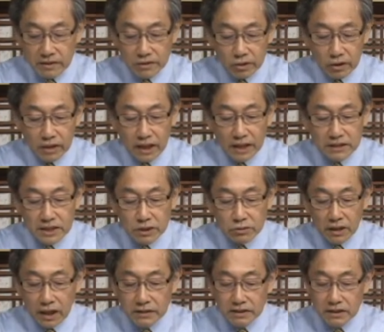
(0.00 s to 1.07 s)
原来基督
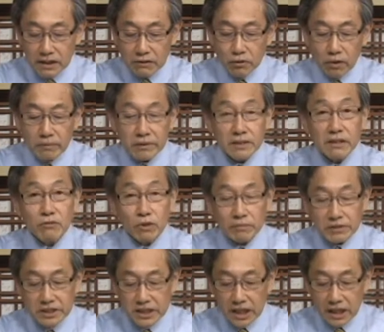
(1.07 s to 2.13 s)
的爱激励我们，因为我
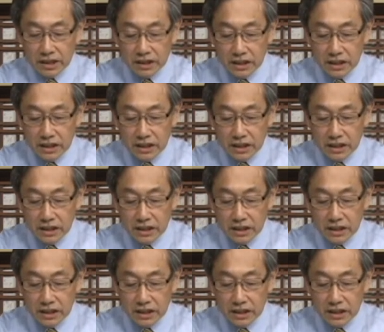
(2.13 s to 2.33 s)
们想